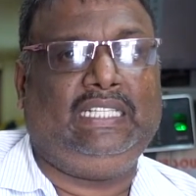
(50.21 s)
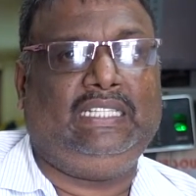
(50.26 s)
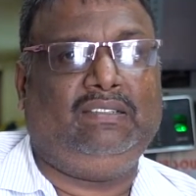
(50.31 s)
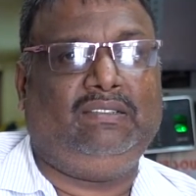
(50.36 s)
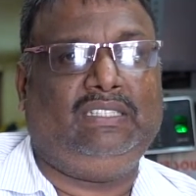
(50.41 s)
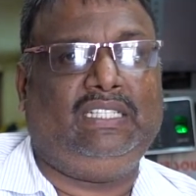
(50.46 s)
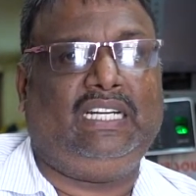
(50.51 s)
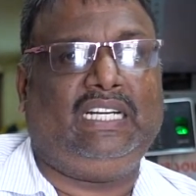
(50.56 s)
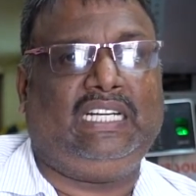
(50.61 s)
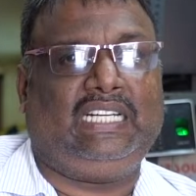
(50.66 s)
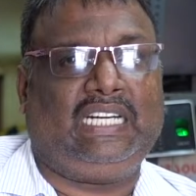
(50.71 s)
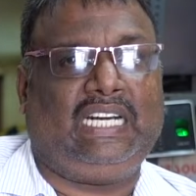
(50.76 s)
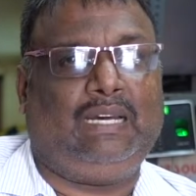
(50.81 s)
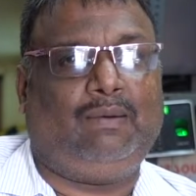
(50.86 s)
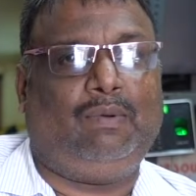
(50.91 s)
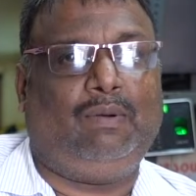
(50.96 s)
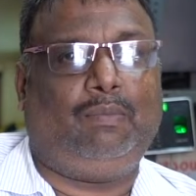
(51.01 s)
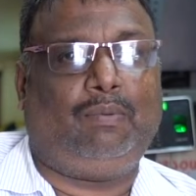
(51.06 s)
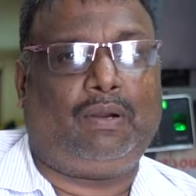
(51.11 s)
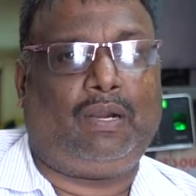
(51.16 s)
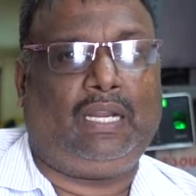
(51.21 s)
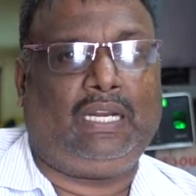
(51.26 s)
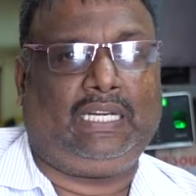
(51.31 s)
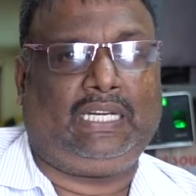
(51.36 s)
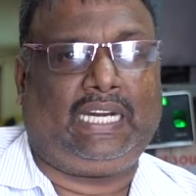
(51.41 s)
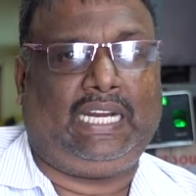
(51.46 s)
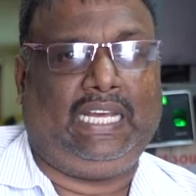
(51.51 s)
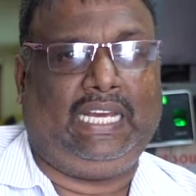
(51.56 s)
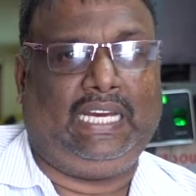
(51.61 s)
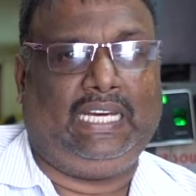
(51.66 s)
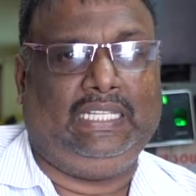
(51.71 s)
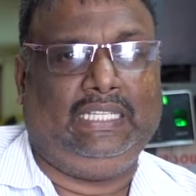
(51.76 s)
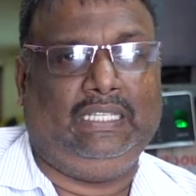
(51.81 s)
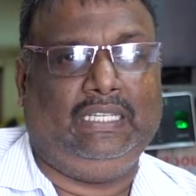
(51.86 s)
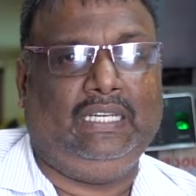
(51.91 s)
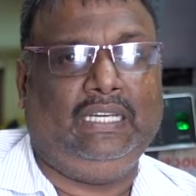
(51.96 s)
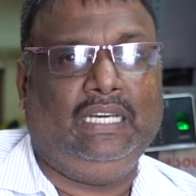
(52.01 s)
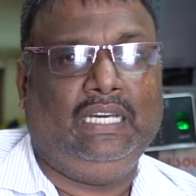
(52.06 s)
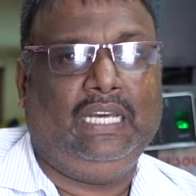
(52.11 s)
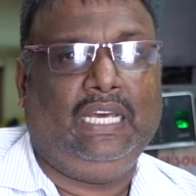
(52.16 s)
இது வந்து ரிட்டர்னபிள் ப்ராடக்ட் கிடையாது
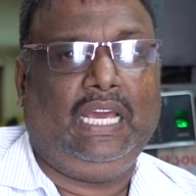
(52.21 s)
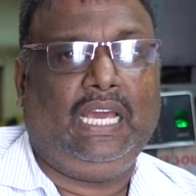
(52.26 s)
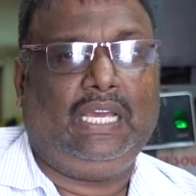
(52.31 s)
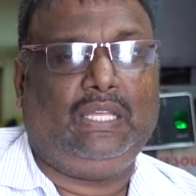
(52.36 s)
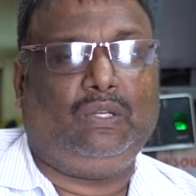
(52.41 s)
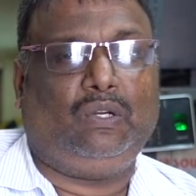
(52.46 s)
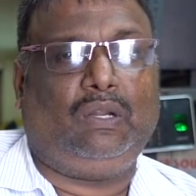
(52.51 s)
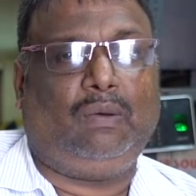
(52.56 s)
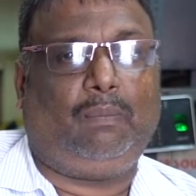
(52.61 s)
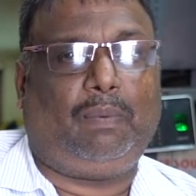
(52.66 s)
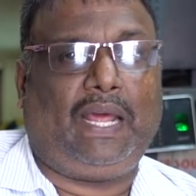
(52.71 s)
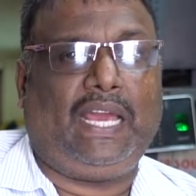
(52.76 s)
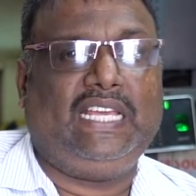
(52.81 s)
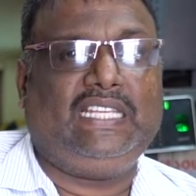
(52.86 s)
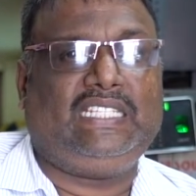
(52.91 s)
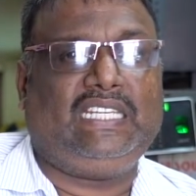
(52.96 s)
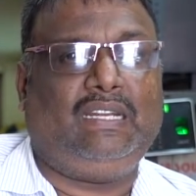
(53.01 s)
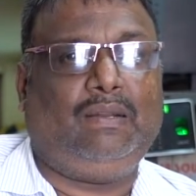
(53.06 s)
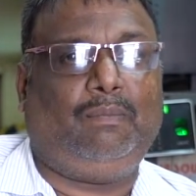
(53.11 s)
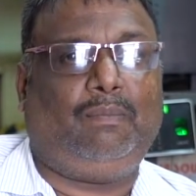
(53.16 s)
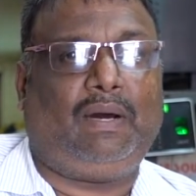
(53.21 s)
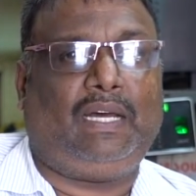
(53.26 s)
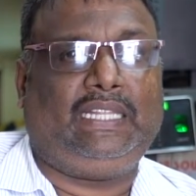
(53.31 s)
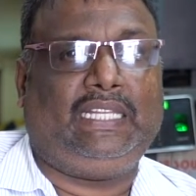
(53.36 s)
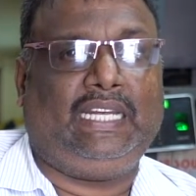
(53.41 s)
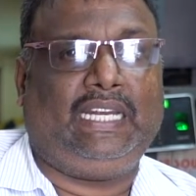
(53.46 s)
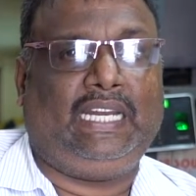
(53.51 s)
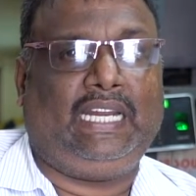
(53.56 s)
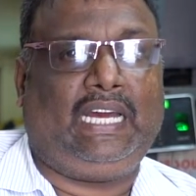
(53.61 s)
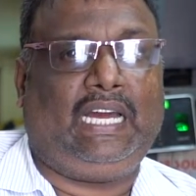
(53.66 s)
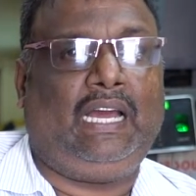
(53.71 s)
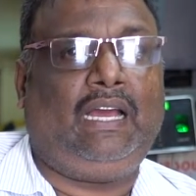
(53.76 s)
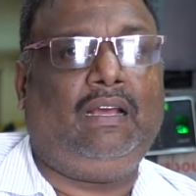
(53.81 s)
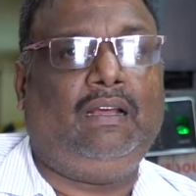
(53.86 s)
இதோட ப்ரைஸுன்னு பார்த்தீங்கன்னா